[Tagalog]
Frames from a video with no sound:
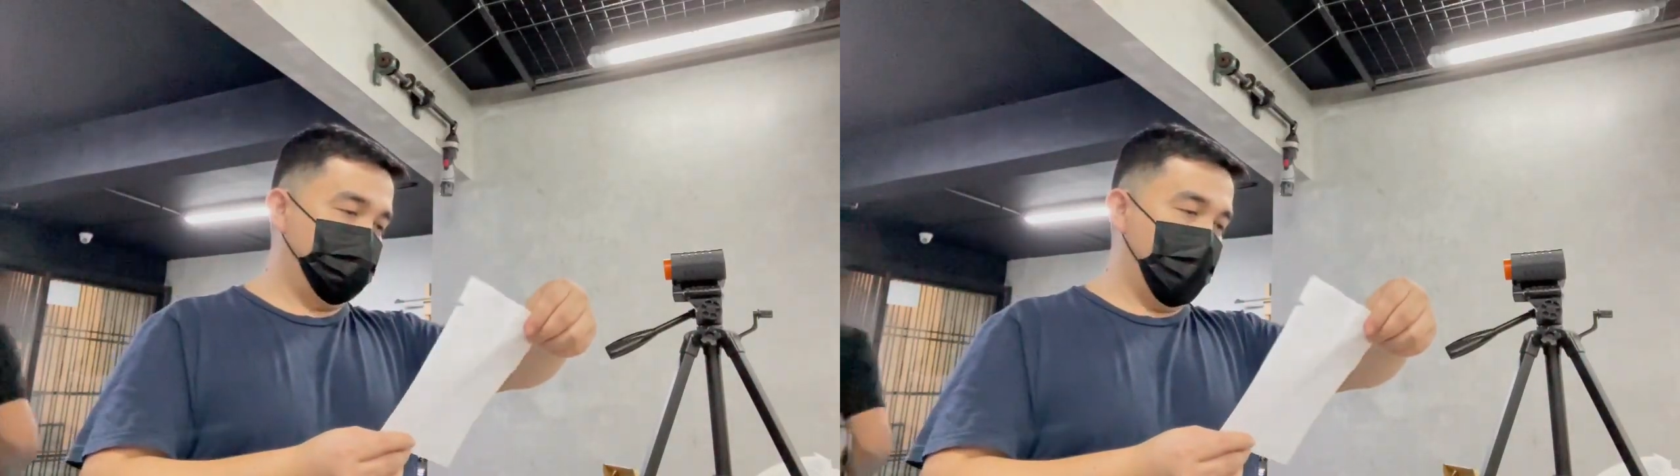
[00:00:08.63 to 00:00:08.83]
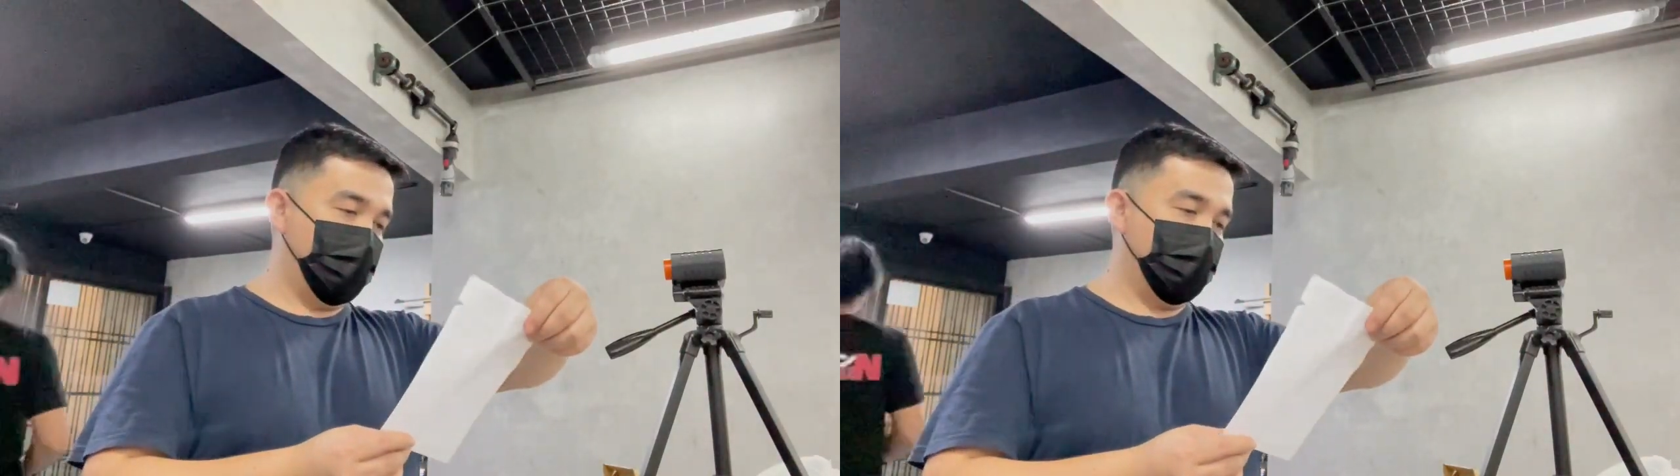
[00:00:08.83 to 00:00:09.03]

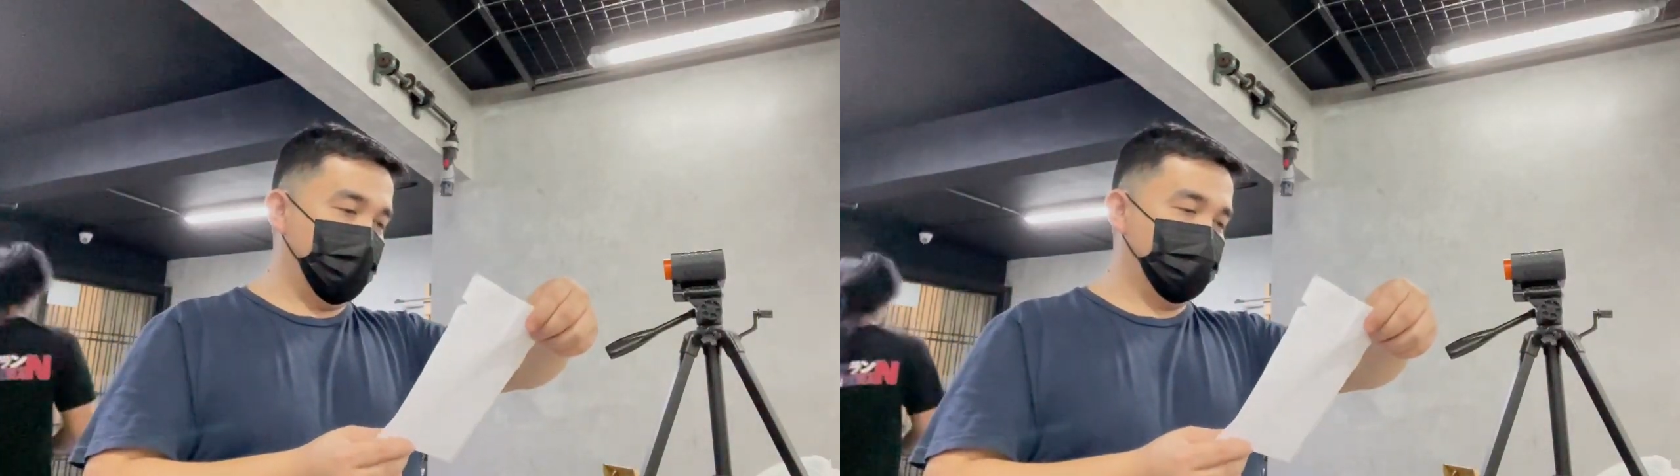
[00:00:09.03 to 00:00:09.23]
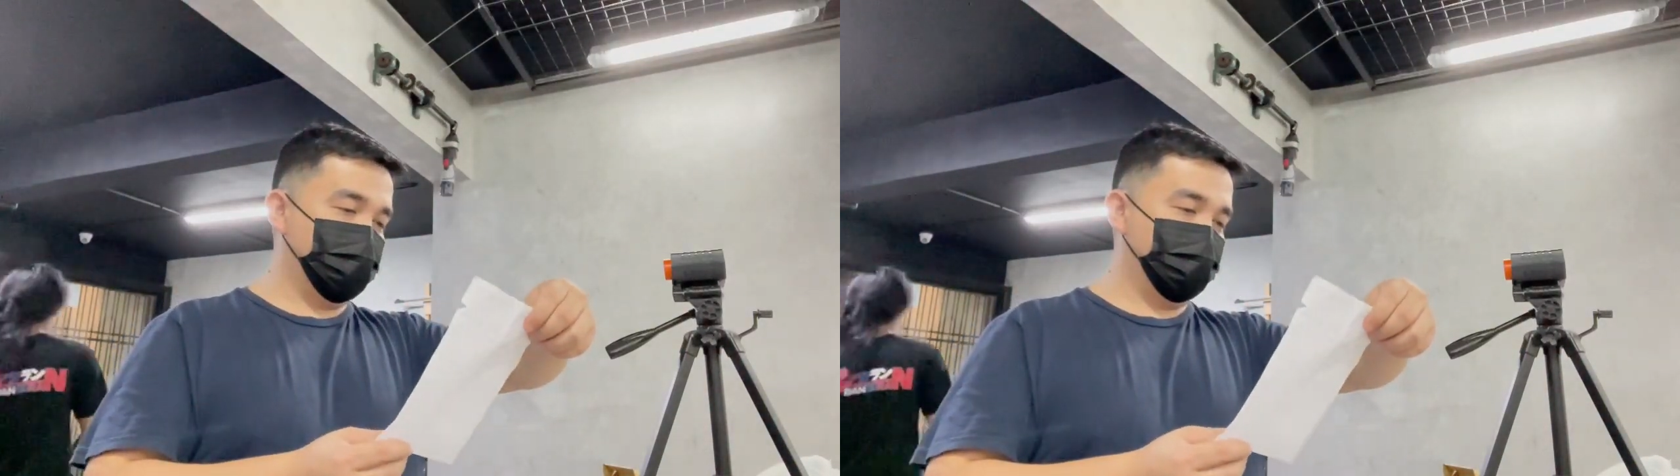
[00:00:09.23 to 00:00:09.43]
para kay
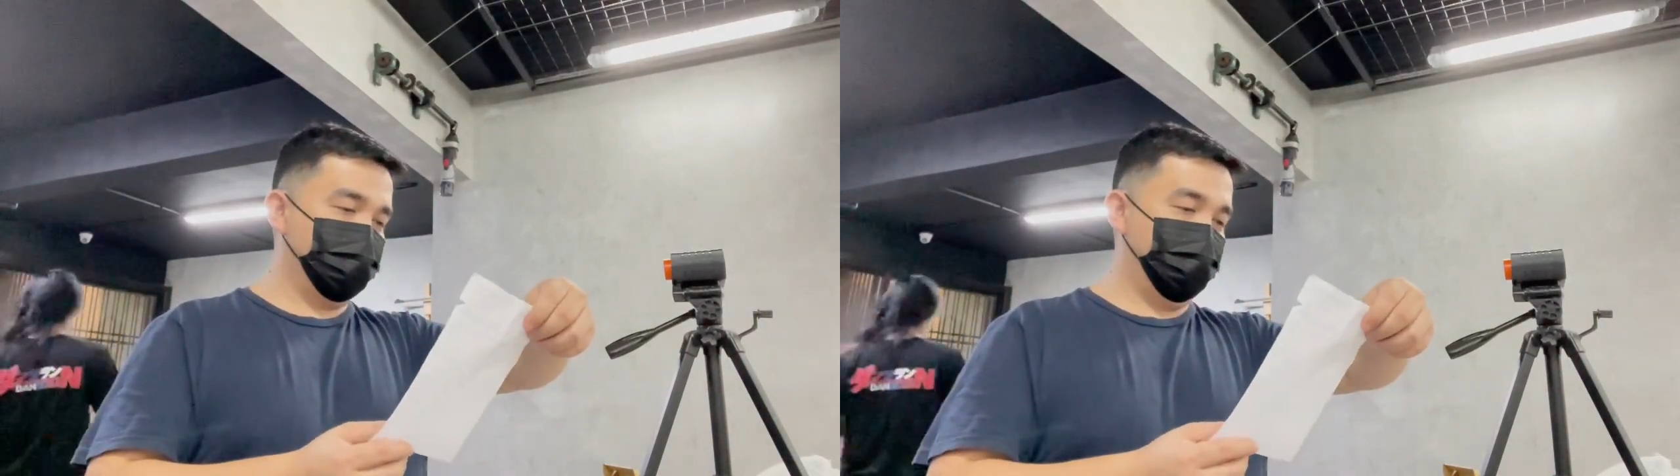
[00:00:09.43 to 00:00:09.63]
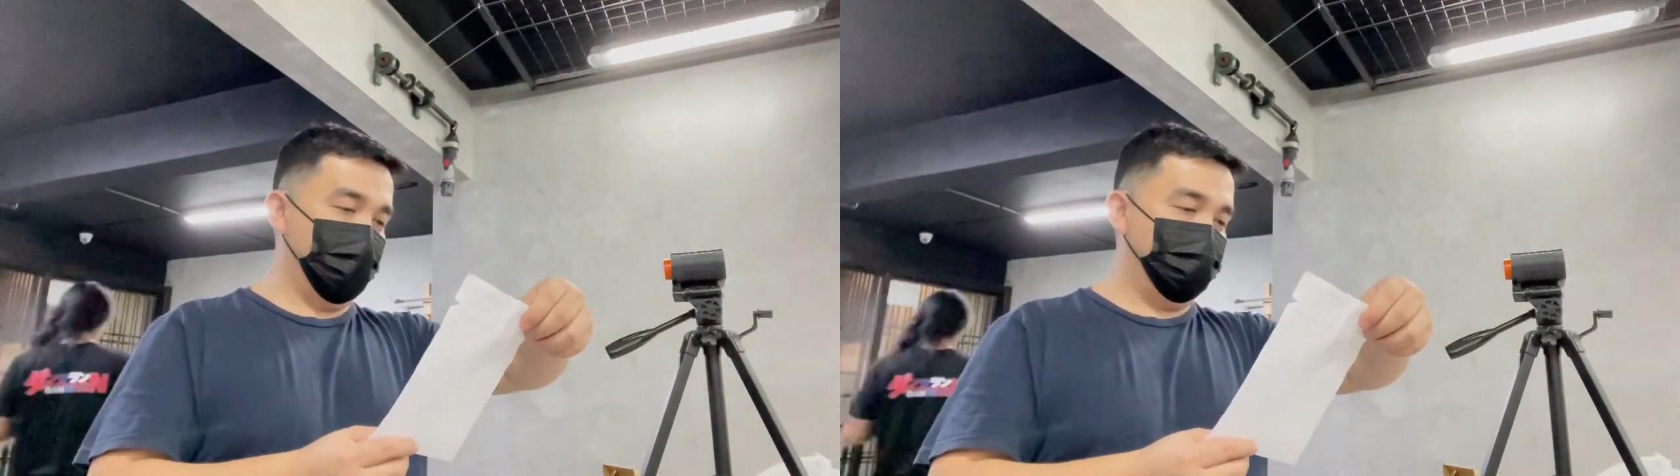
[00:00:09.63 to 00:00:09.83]
Sir
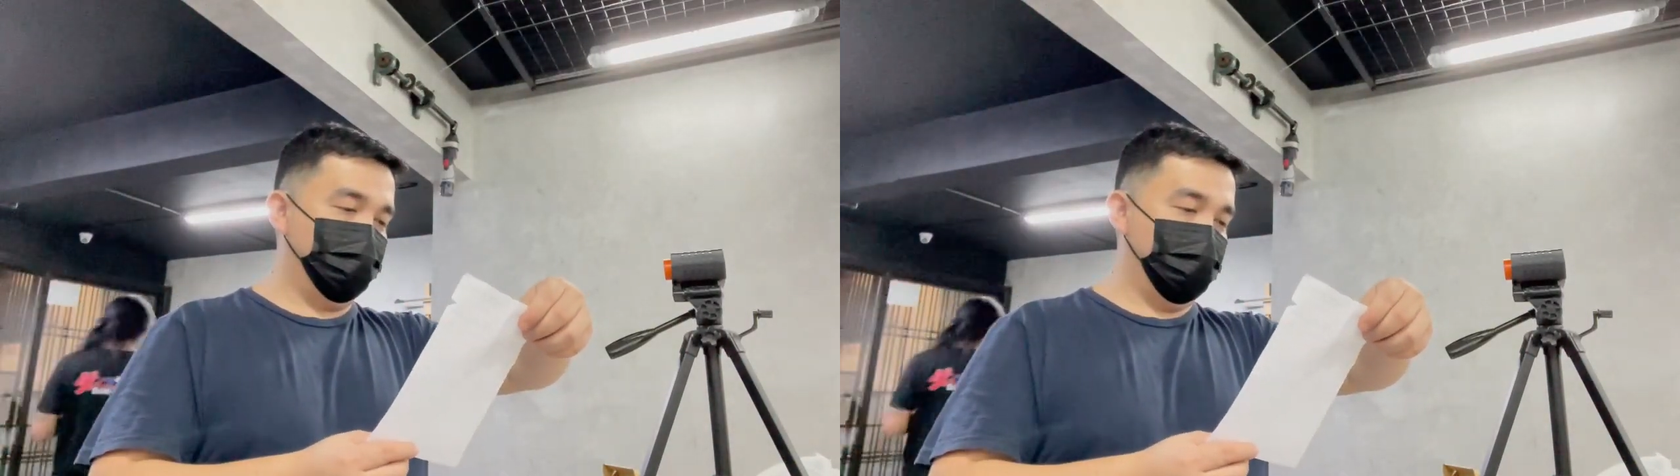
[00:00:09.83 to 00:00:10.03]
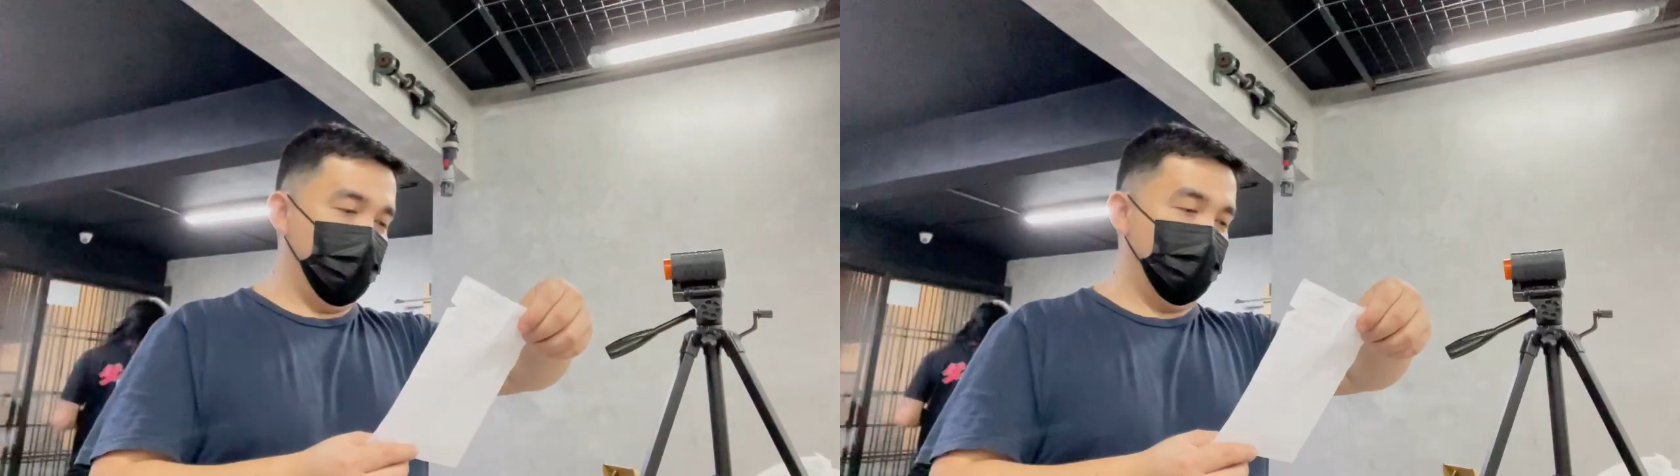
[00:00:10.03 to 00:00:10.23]

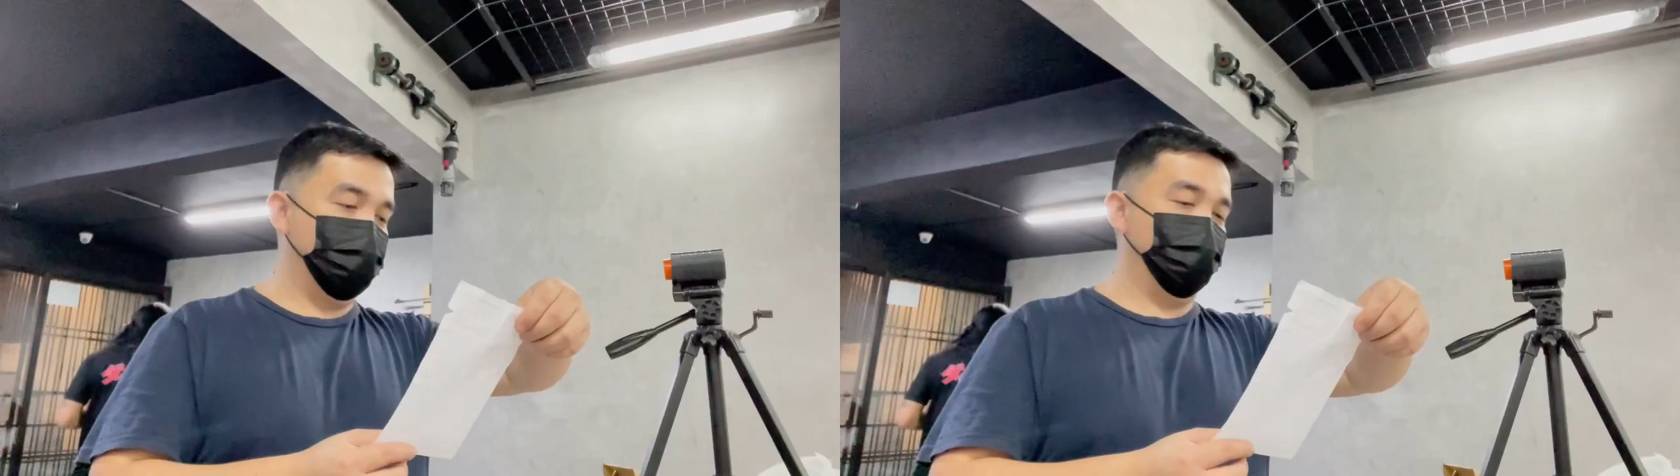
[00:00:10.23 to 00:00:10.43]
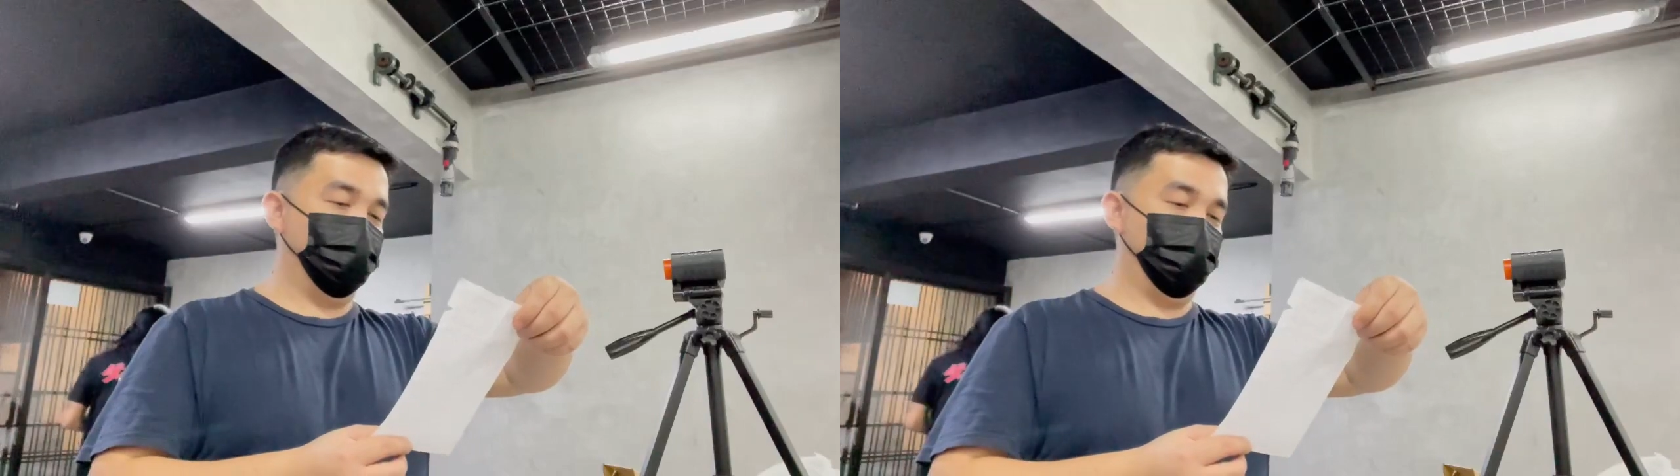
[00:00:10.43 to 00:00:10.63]

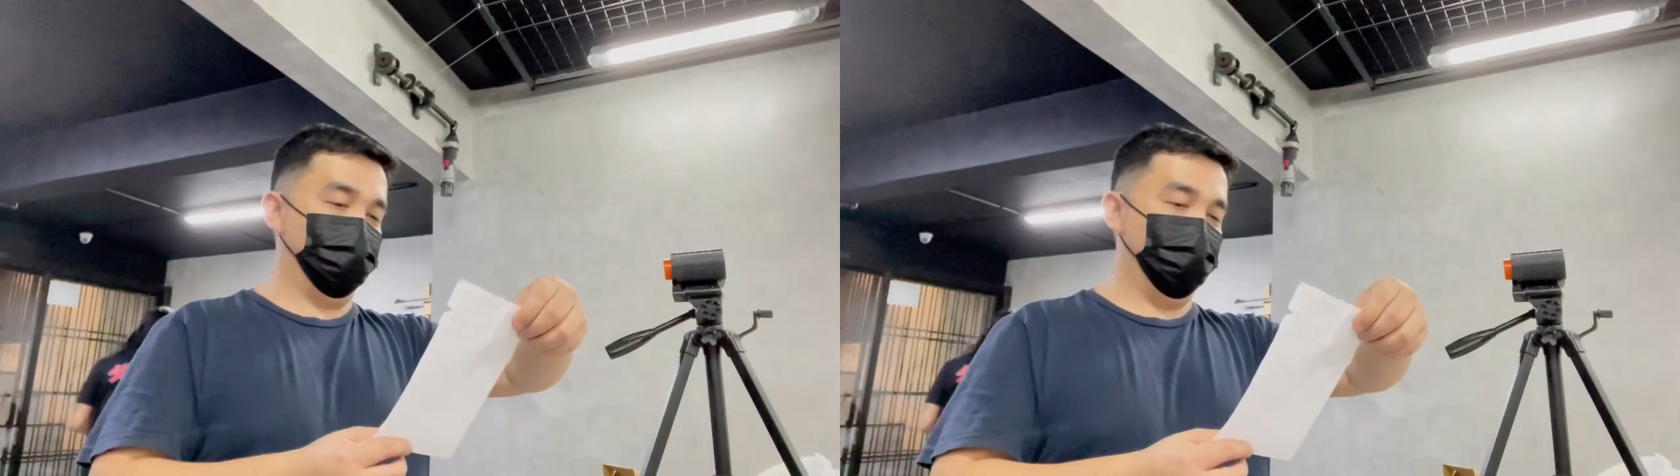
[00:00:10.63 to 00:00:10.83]
Flaviano